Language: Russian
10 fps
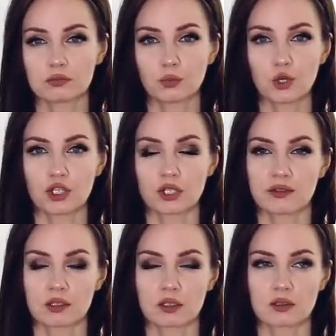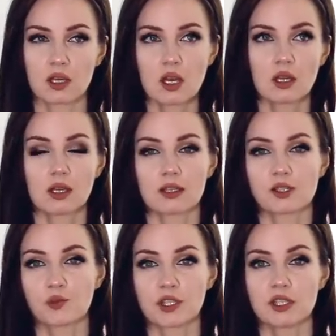больше, наверное, э,
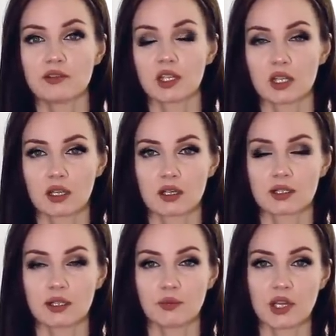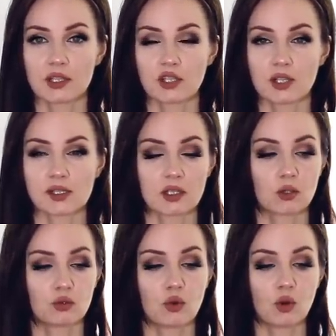спортивный, так как для меня сейчас это
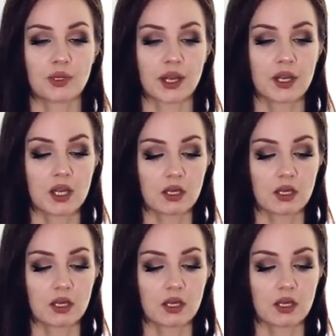удобно,